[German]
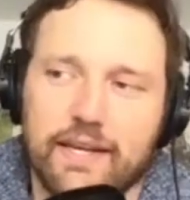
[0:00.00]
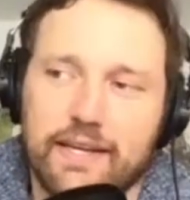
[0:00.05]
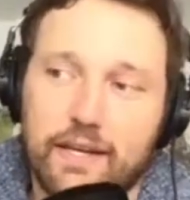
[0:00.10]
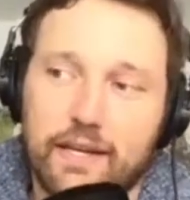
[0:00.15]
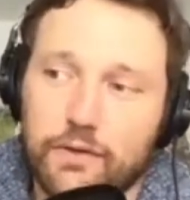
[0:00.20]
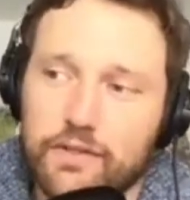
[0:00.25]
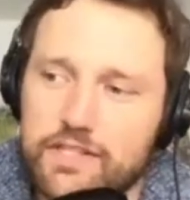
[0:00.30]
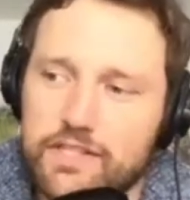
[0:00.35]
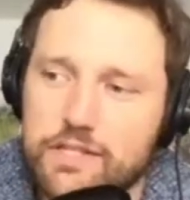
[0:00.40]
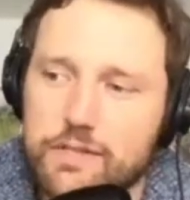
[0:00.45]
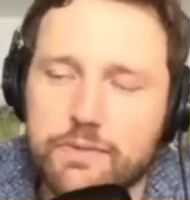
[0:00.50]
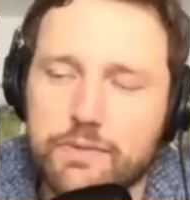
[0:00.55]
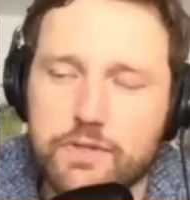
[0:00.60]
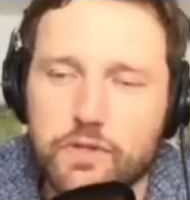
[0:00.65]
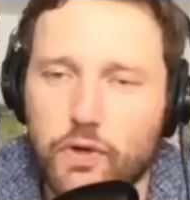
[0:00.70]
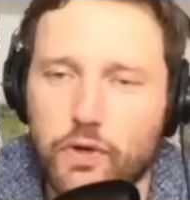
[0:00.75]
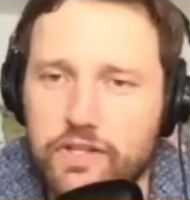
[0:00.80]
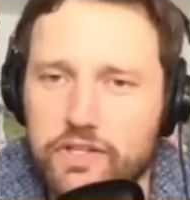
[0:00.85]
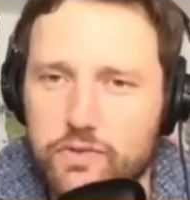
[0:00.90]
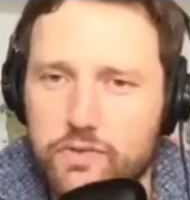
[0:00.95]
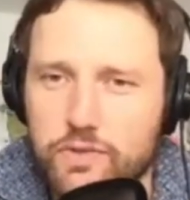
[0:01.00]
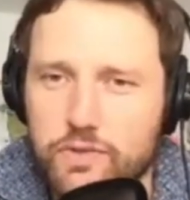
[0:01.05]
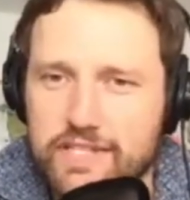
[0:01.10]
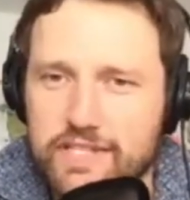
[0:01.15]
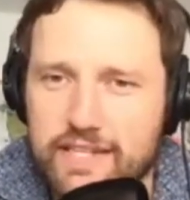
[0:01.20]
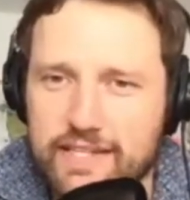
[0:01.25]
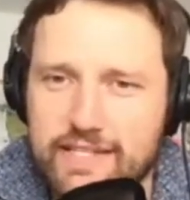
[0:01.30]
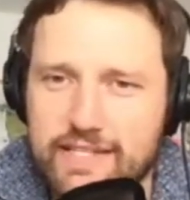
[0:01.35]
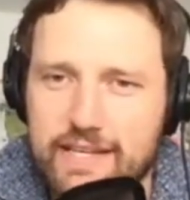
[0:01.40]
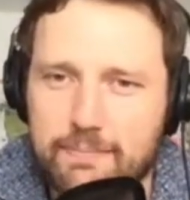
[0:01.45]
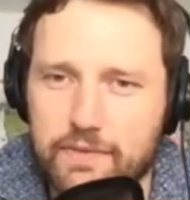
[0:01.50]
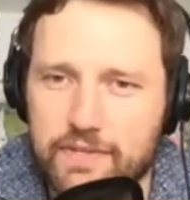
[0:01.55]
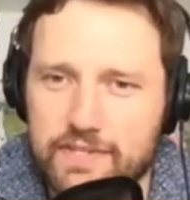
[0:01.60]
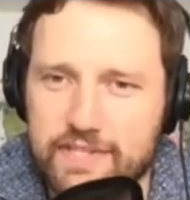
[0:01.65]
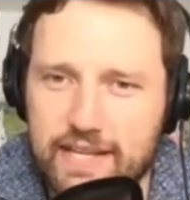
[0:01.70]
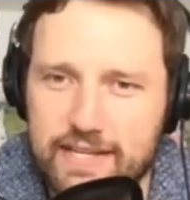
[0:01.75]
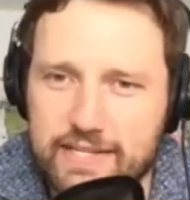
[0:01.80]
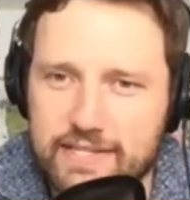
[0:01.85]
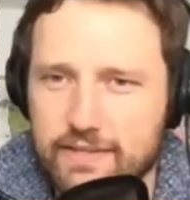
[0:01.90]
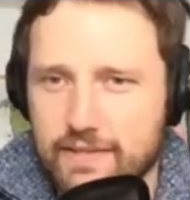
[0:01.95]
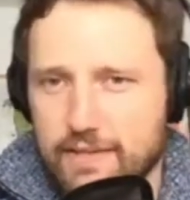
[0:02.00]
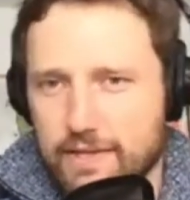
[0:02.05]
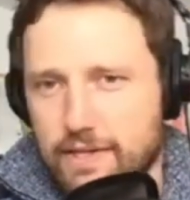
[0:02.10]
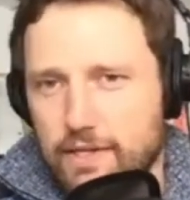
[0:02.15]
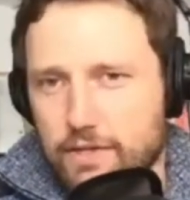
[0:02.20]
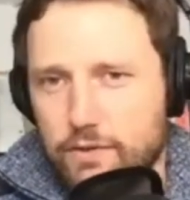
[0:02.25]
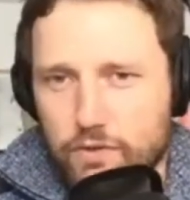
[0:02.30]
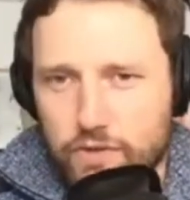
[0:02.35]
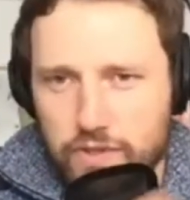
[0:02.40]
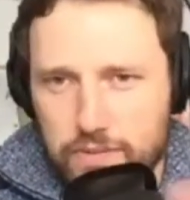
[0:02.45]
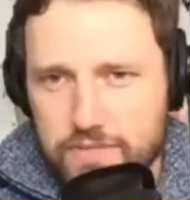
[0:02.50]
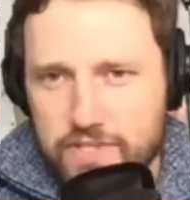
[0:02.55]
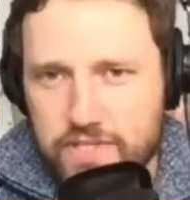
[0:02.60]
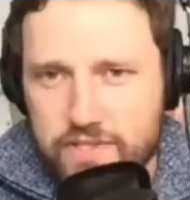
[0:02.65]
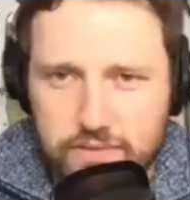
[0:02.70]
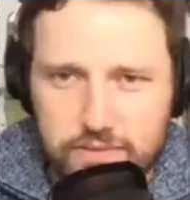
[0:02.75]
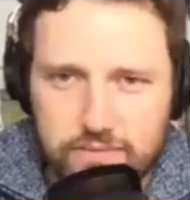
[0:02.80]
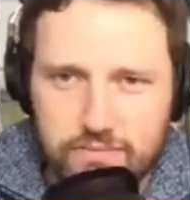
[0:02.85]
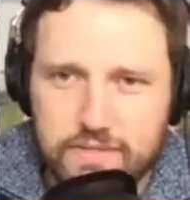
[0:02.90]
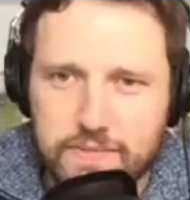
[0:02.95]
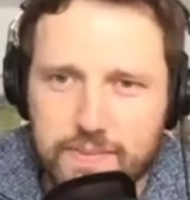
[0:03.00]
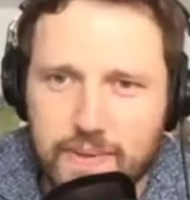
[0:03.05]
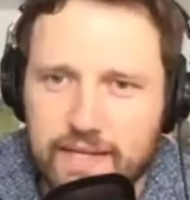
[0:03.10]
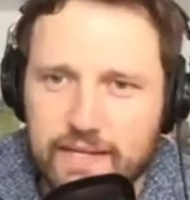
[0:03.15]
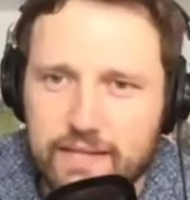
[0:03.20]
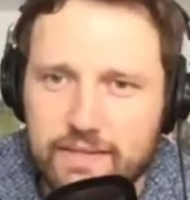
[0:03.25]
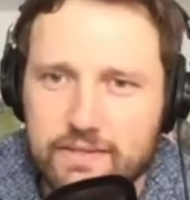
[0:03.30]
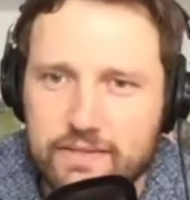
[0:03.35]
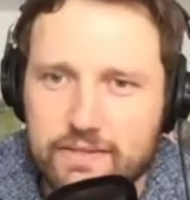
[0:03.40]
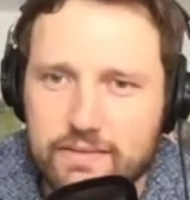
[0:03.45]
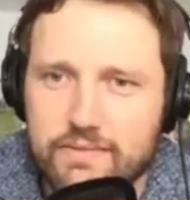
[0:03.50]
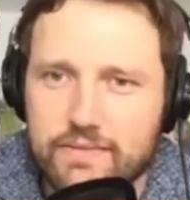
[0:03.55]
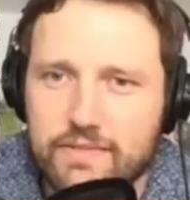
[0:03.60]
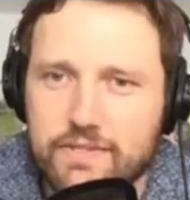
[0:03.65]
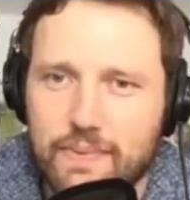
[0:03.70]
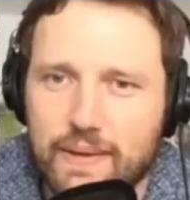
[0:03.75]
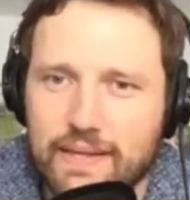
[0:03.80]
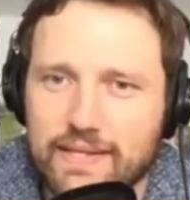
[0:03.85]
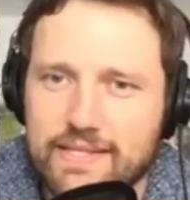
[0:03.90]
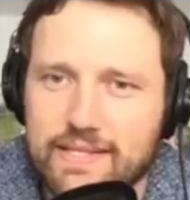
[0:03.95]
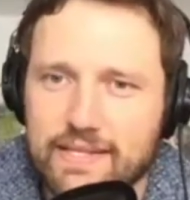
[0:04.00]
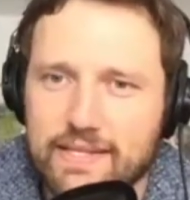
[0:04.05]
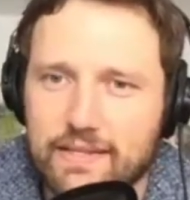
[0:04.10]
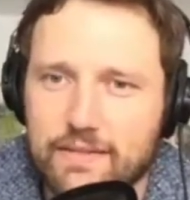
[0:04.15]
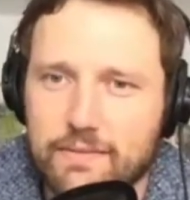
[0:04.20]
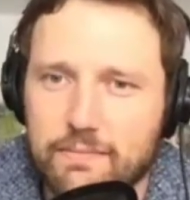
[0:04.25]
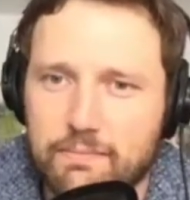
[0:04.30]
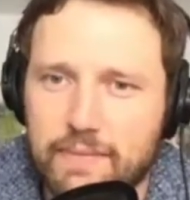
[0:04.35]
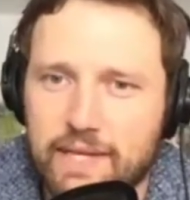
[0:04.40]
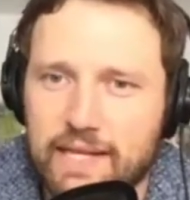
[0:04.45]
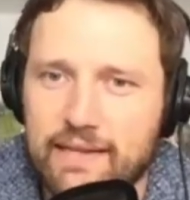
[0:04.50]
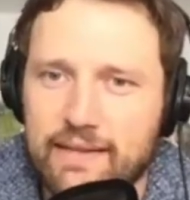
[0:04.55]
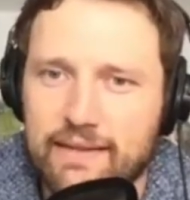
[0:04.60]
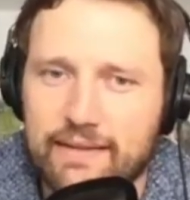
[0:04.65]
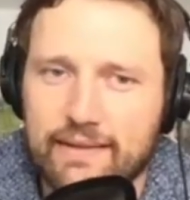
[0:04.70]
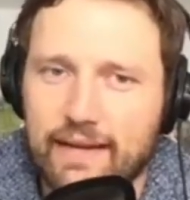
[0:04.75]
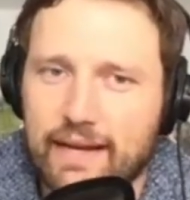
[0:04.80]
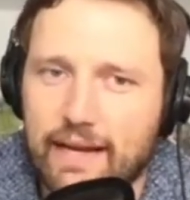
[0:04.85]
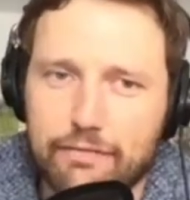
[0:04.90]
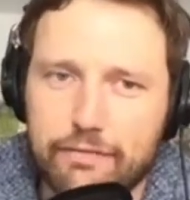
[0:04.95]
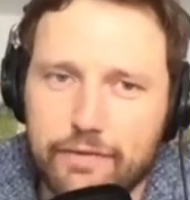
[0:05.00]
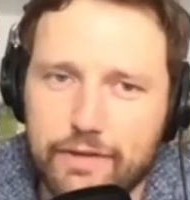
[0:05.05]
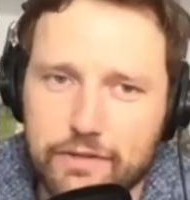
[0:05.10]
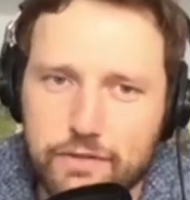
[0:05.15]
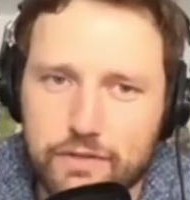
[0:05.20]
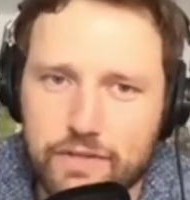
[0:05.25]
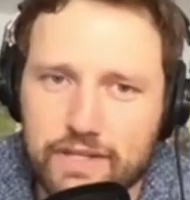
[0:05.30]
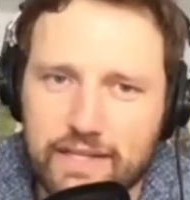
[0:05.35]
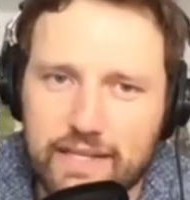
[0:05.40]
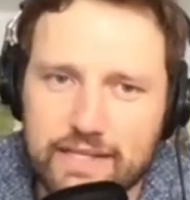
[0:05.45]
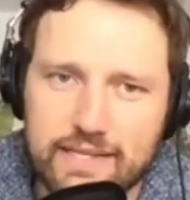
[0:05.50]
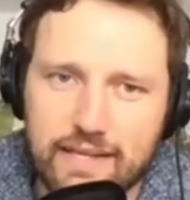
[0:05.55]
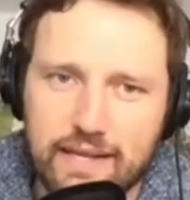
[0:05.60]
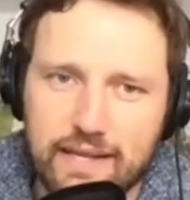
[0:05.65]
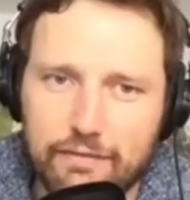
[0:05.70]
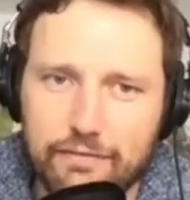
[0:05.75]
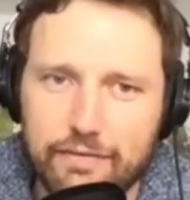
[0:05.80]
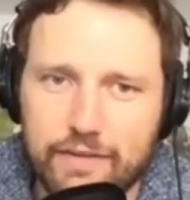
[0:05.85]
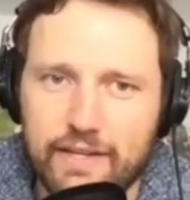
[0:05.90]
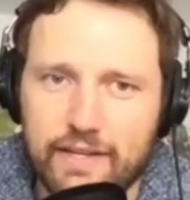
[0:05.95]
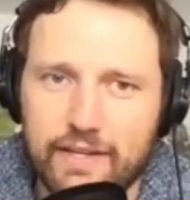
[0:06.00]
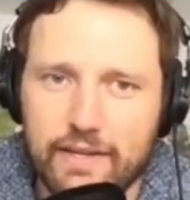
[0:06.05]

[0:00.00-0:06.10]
Ja, und das ist bis heute so das Rezept. Das heißt, du nimmst 220 Milliliter Kaffee, also eine Tasse Kaffee,